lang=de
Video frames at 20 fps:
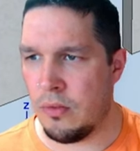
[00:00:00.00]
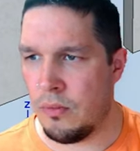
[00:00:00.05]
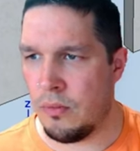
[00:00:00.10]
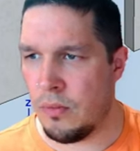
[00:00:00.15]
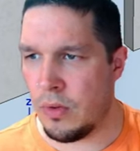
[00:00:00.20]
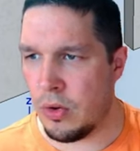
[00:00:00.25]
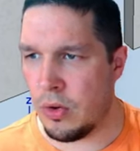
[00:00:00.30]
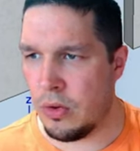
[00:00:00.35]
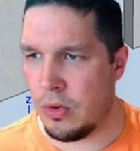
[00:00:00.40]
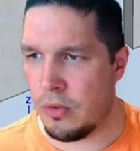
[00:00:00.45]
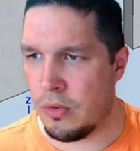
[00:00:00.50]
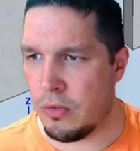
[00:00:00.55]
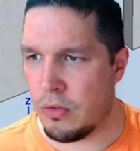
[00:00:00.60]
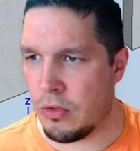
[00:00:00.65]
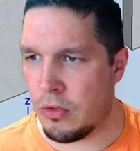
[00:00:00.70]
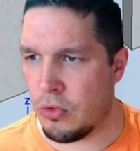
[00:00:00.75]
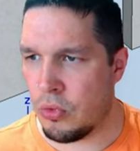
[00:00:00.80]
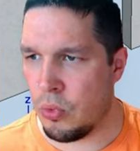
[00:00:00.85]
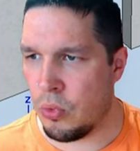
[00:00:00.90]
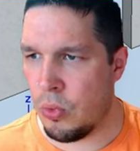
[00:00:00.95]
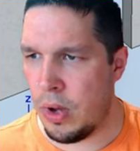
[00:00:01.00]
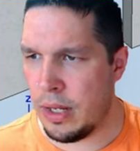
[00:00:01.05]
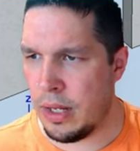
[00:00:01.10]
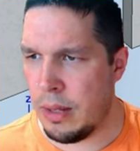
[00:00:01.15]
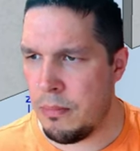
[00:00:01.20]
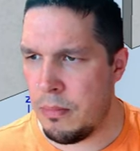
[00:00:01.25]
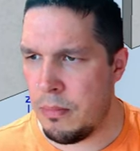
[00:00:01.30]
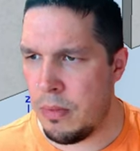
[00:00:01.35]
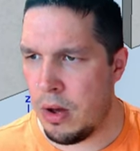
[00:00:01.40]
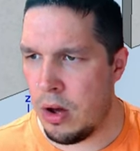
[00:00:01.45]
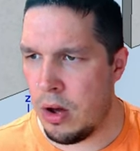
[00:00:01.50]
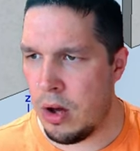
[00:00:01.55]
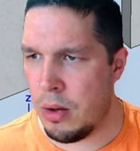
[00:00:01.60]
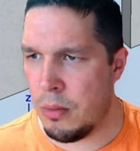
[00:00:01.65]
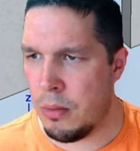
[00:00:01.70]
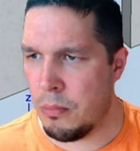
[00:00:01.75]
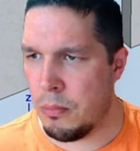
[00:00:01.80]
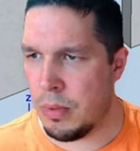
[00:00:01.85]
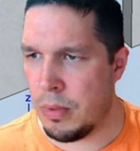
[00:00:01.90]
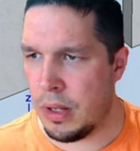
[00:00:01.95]
wir könnten jetzt das so angeben, A,
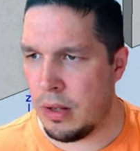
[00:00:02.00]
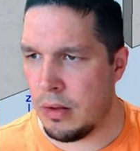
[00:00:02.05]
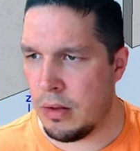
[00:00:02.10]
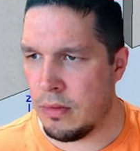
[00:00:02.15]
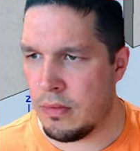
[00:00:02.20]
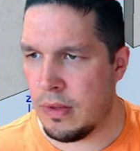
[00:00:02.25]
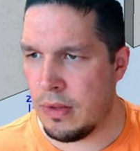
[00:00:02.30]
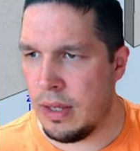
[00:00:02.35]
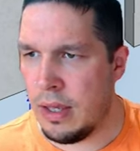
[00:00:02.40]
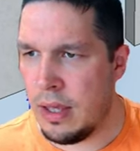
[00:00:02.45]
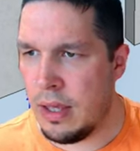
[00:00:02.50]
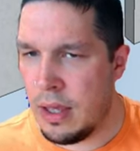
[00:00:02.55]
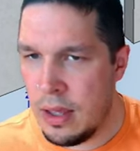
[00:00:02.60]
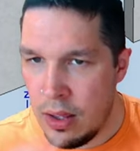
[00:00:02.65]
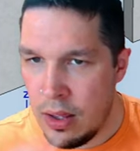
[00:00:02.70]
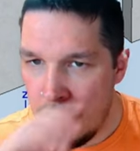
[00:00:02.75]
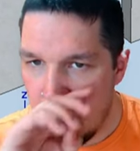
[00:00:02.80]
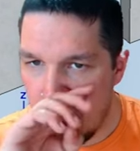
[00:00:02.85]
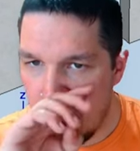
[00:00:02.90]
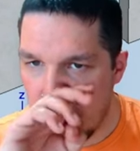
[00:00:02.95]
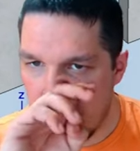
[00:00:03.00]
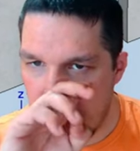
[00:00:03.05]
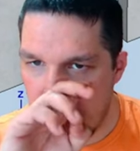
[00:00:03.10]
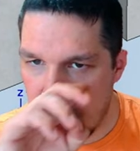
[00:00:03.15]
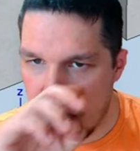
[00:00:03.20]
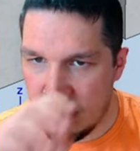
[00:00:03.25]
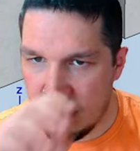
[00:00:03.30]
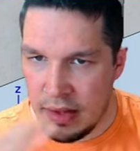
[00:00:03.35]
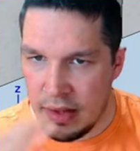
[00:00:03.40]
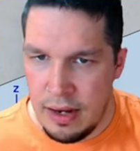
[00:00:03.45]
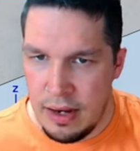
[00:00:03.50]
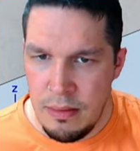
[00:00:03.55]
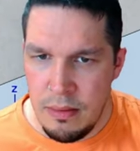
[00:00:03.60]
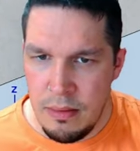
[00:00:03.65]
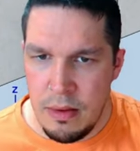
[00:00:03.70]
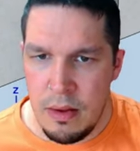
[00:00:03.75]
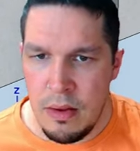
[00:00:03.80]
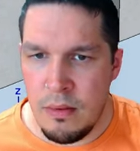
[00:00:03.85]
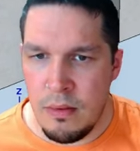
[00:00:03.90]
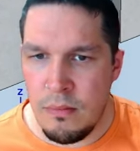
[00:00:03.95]
B, und C und gebe das ein.
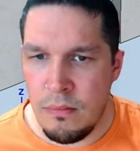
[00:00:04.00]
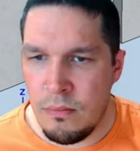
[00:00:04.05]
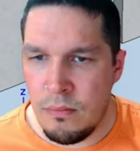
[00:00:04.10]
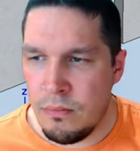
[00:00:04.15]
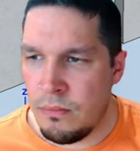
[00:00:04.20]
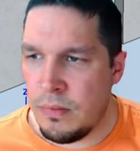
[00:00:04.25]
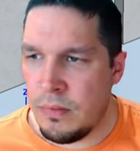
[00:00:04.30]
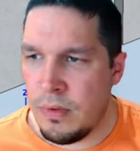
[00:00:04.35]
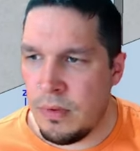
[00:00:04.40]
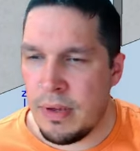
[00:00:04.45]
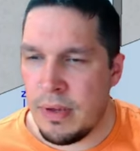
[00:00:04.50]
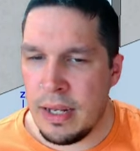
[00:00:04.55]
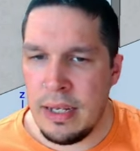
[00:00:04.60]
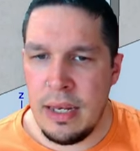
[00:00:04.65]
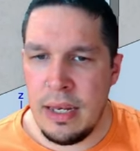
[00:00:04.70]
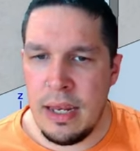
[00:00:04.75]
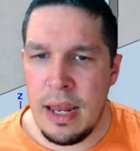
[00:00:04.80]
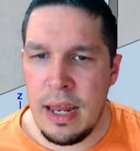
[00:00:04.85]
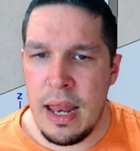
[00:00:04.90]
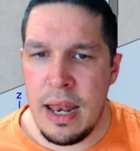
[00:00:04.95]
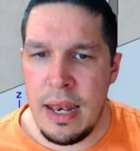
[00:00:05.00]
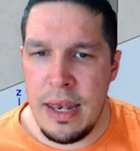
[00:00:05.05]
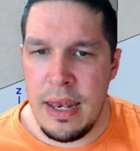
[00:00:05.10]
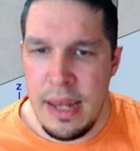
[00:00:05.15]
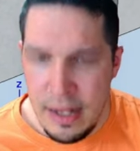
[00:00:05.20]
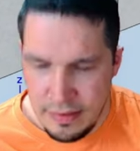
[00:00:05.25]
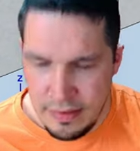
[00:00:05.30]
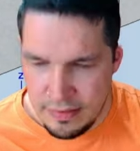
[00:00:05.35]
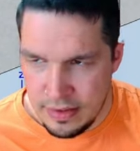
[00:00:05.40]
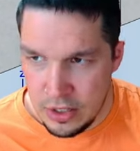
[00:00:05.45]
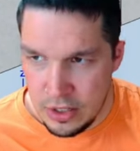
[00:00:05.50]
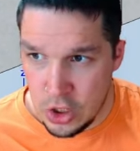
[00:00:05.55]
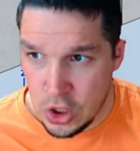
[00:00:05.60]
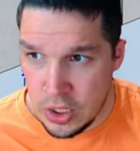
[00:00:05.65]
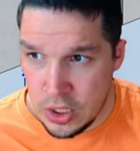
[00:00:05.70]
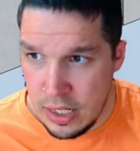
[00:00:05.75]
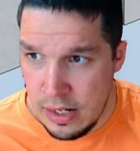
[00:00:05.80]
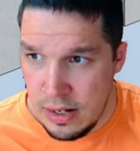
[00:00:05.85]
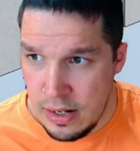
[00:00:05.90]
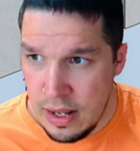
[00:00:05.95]
Wir werden nichts
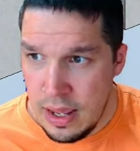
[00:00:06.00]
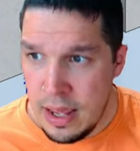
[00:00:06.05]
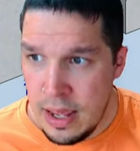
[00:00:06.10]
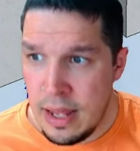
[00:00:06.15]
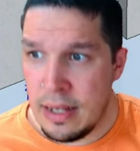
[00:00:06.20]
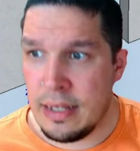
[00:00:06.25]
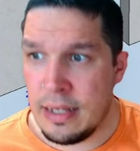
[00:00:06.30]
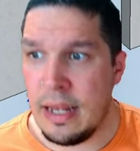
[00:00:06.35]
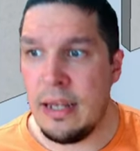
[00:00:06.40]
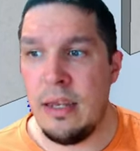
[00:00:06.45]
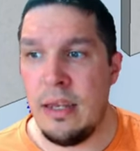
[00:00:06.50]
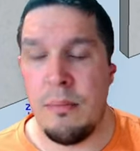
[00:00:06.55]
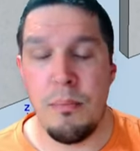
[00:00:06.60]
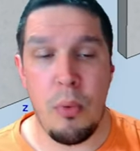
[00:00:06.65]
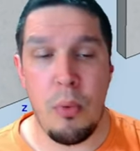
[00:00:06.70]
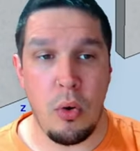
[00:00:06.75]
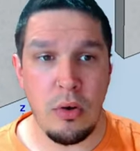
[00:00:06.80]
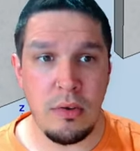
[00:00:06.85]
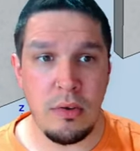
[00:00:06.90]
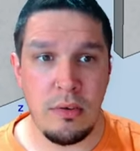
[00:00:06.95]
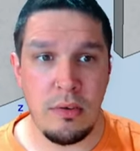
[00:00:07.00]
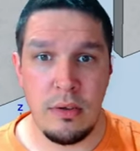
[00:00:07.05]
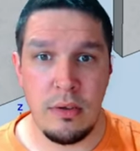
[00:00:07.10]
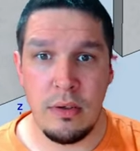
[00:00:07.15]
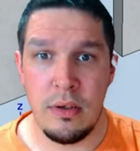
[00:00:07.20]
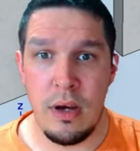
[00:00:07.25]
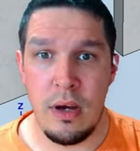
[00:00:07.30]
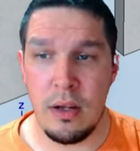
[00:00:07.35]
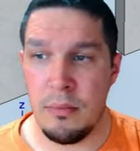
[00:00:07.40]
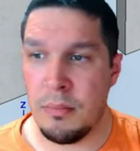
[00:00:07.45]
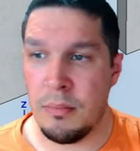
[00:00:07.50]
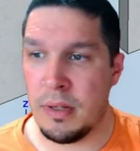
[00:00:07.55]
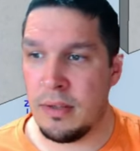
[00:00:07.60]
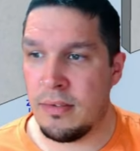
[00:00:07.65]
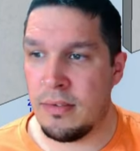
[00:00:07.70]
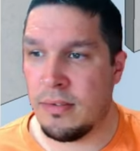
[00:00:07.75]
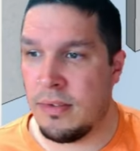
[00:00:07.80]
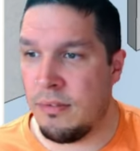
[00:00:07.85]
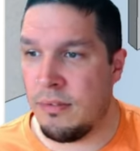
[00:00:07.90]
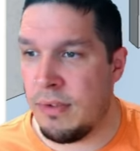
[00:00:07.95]
erstellen, denn die Box hat mich
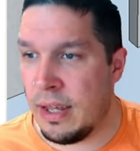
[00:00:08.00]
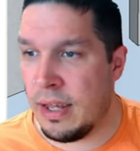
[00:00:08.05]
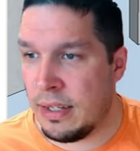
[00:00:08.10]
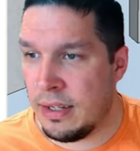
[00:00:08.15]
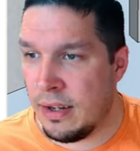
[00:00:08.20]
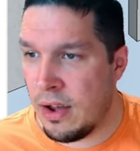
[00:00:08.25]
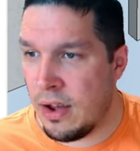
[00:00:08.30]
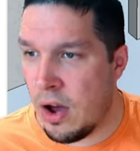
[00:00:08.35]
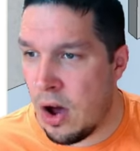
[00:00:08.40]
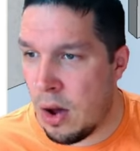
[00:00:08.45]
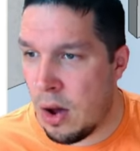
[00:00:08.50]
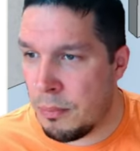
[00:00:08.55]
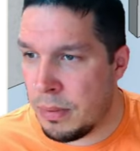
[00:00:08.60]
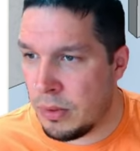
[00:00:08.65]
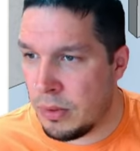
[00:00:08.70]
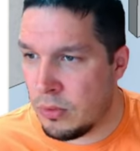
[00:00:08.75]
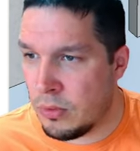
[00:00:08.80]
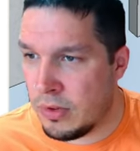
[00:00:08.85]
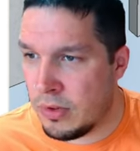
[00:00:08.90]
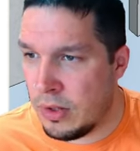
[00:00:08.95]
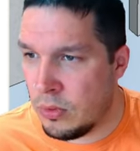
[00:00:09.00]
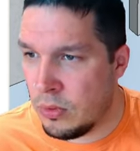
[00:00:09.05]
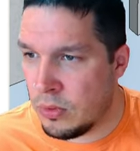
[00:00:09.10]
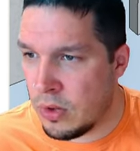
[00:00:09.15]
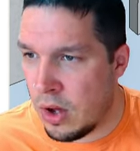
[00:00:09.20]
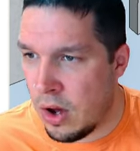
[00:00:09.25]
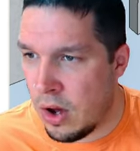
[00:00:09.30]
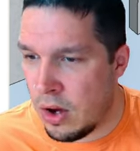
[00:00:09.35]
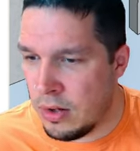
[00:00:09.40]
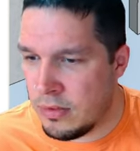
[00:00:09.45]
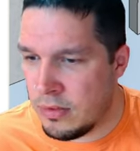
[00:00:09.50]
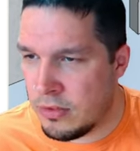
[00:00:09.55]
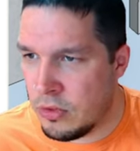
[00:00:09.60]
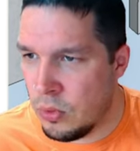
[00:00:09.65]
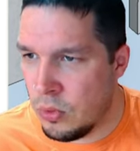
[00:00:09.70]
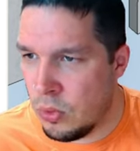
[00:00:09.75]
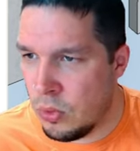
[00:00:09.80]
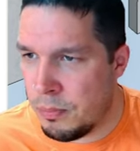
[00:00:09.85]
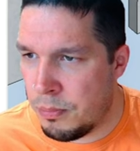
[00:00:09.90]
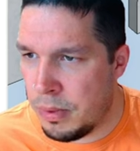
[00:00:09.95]
jetzt die Werte A, B und C und A ist
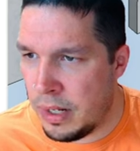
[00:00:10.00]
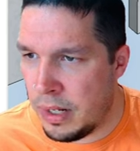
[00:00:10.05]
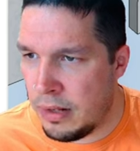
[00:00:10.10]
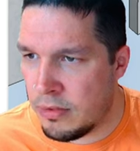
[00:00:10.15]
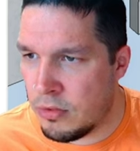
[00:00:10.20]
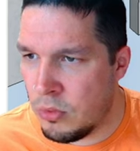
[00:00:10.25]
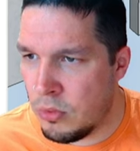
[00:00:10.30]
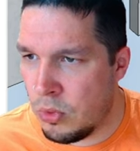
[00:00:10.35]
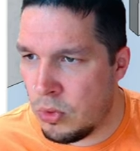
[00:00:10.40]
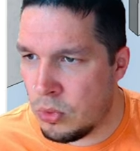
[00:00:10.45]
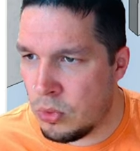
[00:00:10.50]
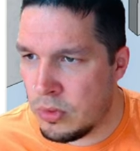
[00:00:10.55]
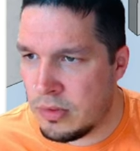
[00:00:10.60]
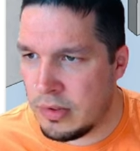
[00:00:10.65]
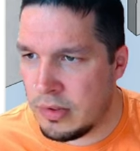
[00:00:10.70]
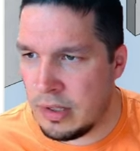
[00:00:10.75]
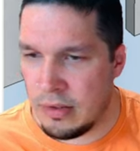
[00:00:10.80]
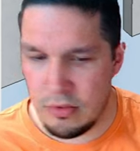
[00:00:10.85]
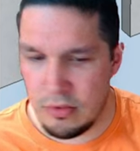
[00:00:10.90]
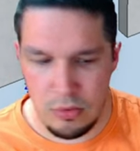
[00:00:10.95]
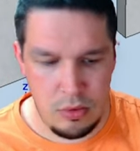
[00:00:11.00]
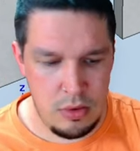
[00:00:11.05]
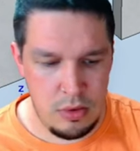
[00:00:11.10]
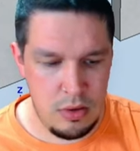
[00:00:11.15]
0, B ist 0 und C ist 0.